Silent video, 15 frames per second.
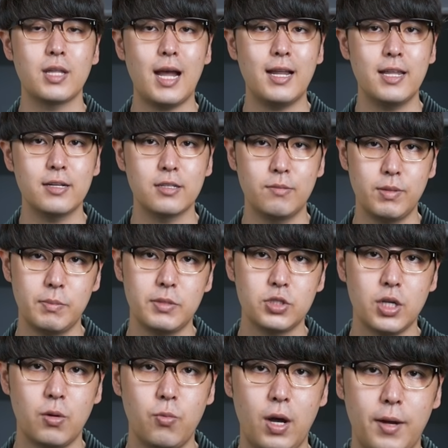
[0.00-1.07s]
大量的平民
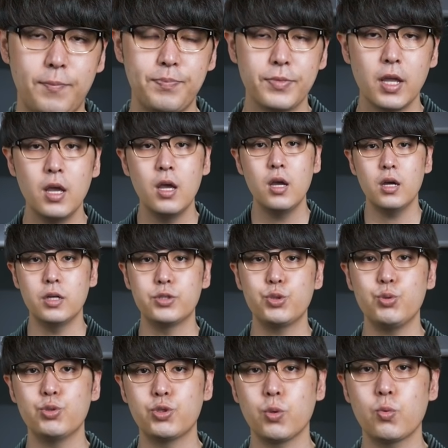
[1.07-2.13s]
伤亡。而
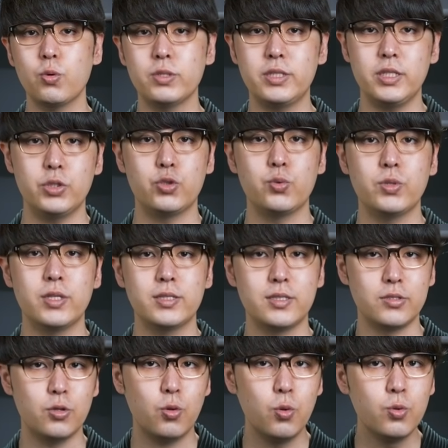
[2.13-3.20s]
至于中国起初呢，
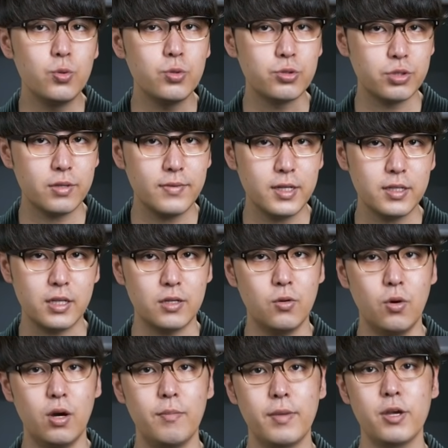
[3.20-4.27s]
则是呼吁双方停
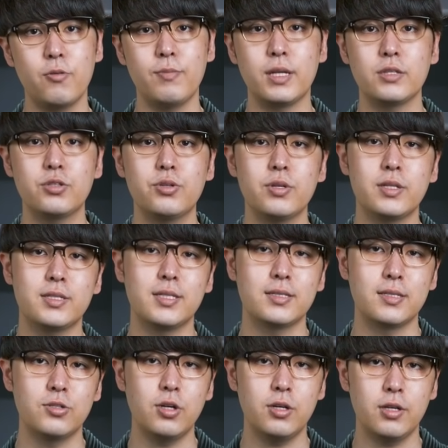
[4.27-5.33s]
火，没有明确的谴
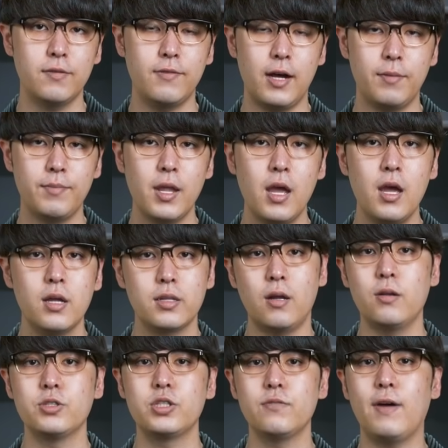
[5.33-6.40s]
责任何一方。
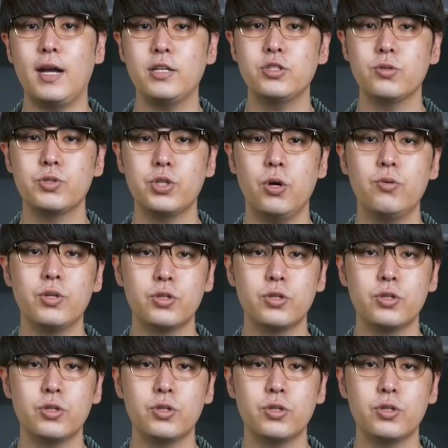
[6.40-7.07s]
到了事发一周之后